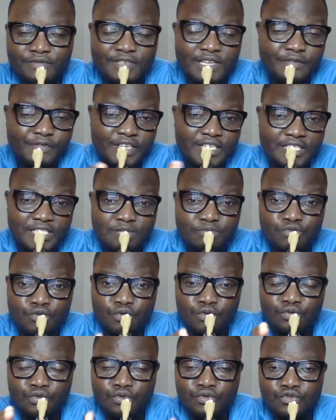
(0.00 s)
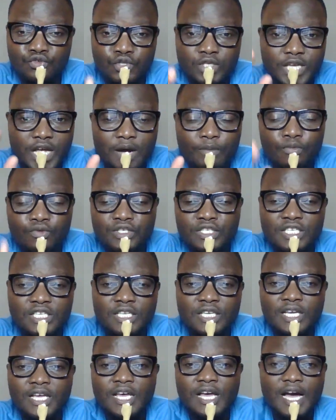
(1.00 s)
Vous avez fait ce type de contenu jusqu'à
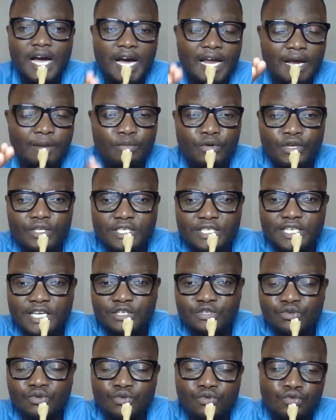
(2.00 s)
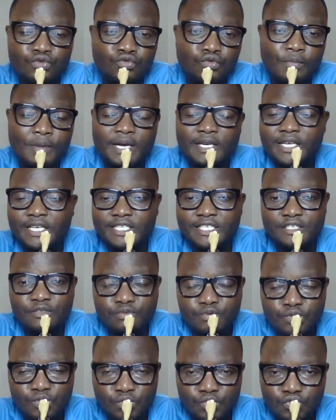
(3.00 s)
aboutir à la monétisation. Le chômage
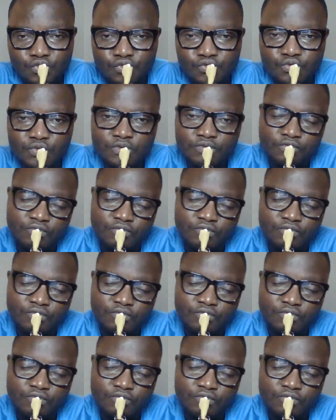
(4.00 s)
n'existe plus aujourd'hui.